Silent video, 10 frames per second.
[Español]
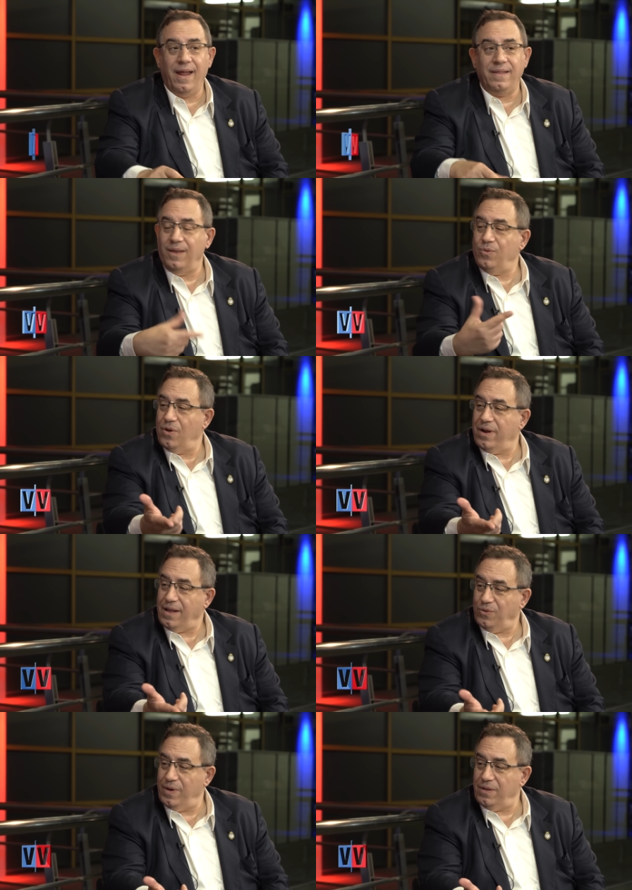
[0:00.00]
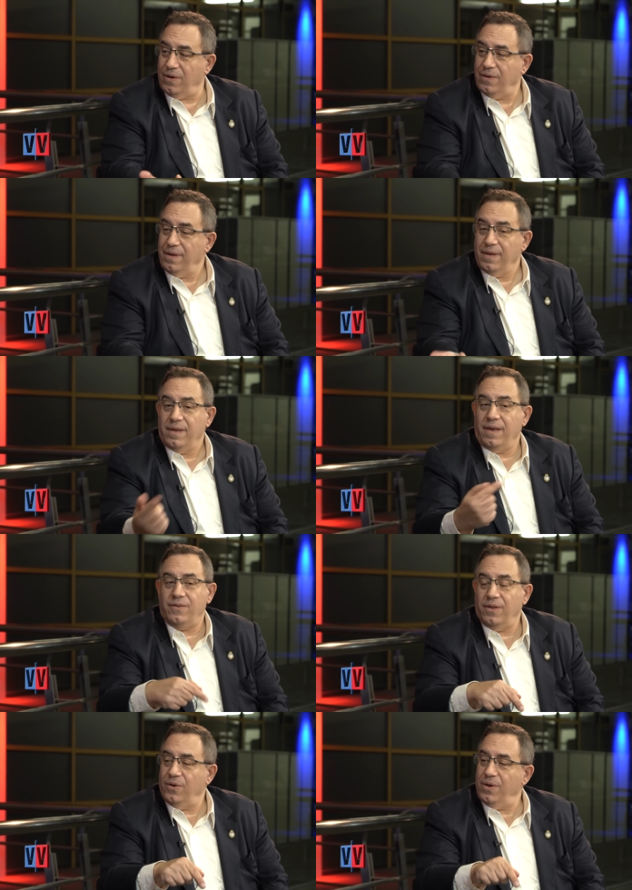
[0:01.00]
era título gratuito. Y
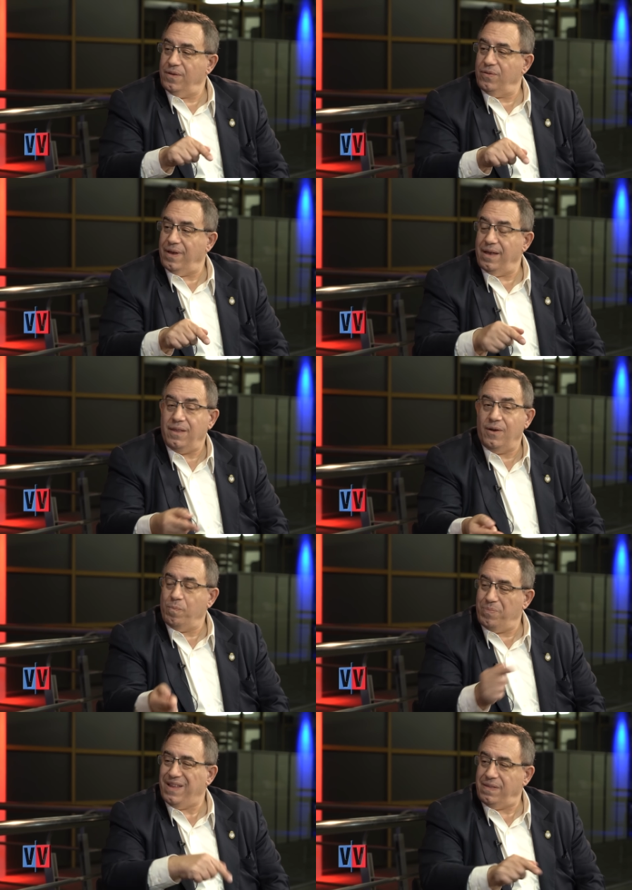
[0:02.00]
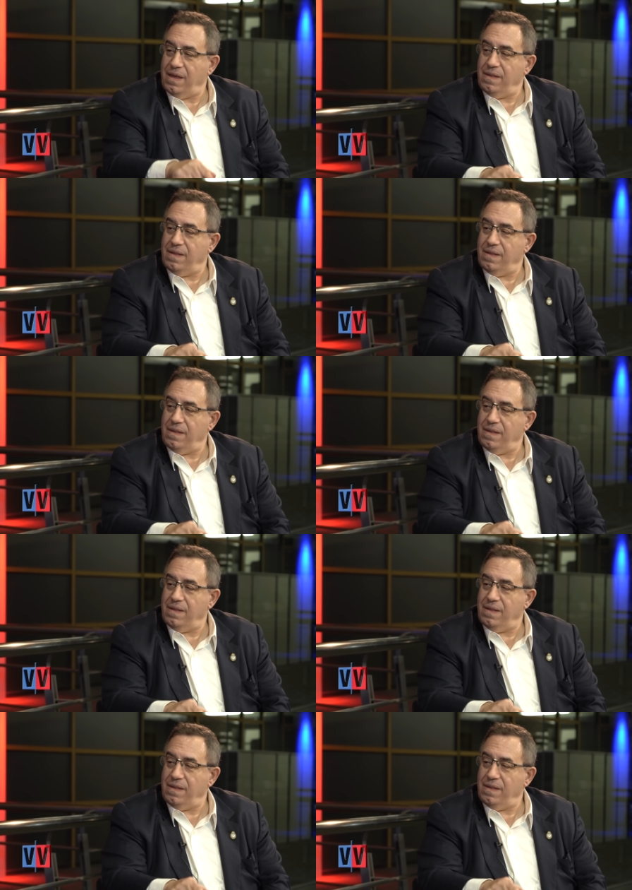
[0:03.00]
yo digo, esto, este era un pre